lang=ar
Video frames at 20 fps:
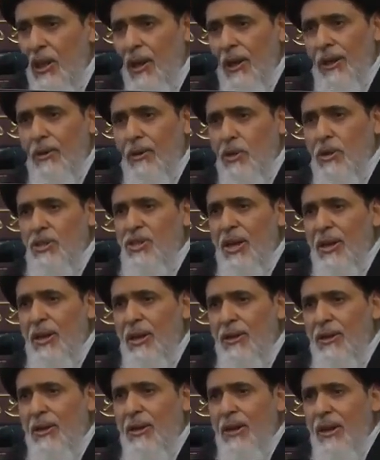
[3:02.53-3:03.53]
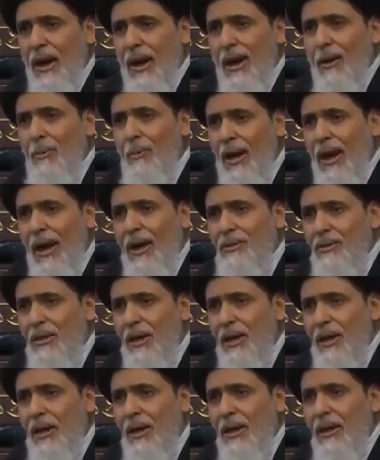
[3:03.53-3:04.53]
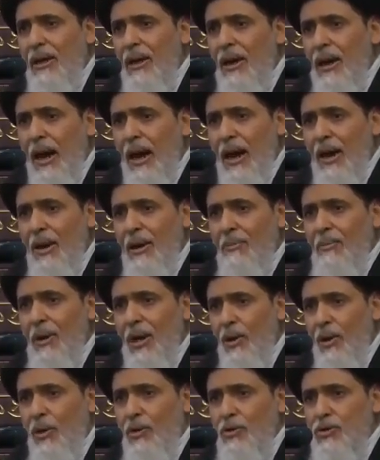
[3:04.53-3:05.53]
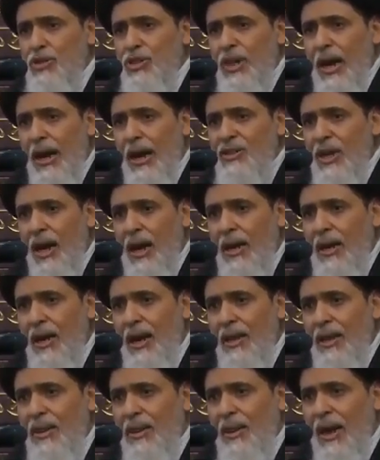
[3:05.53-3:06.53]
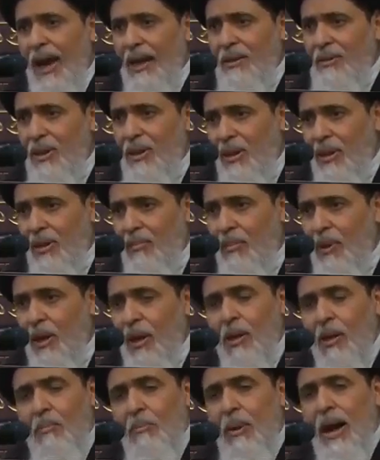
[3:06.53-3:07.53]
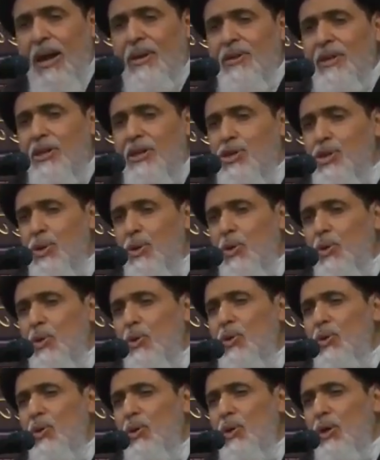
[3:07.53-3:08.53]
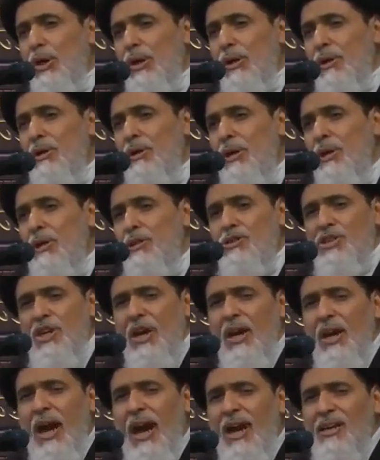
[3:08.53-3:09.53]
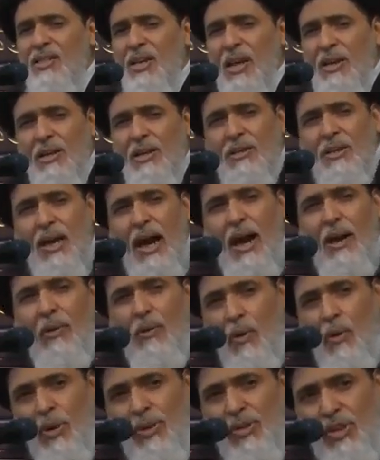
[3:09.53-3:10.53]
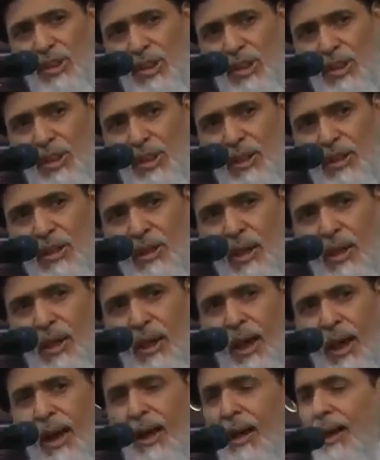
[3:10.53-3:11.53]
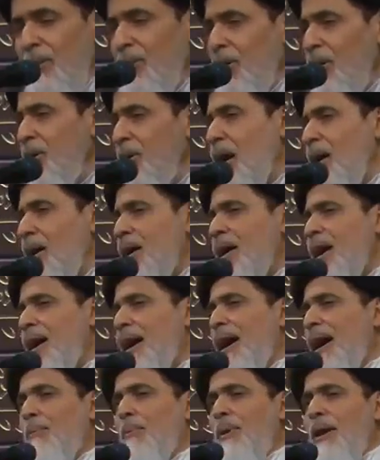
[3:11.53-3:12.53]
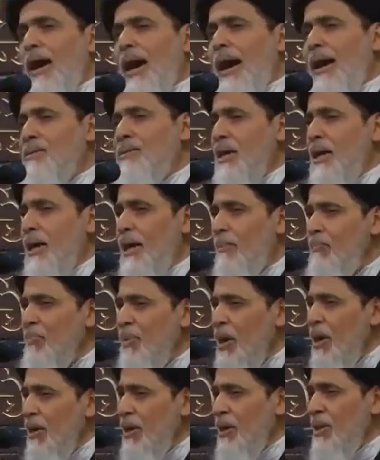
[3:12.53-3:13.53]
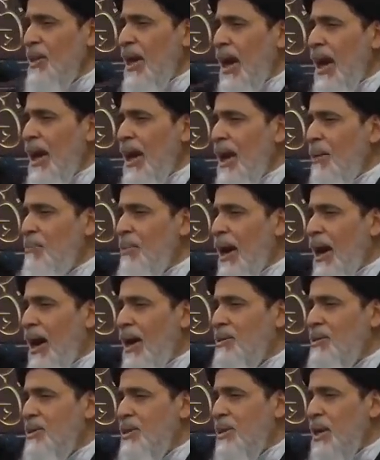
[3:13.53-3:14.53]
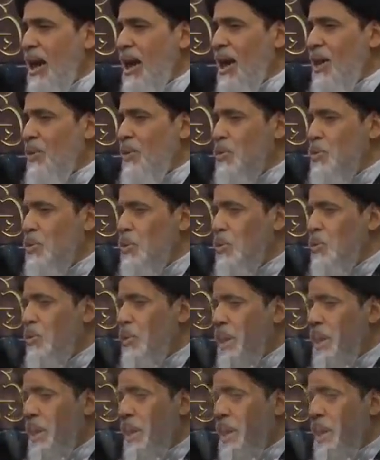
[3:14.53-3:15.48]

اللي كل سنة نقرأ أبياته أحرم الحجاج عن لذاتهم بعض الشهور شيخ حسن التاروتي الذي نقرا ابياته اذا لمعت نار طور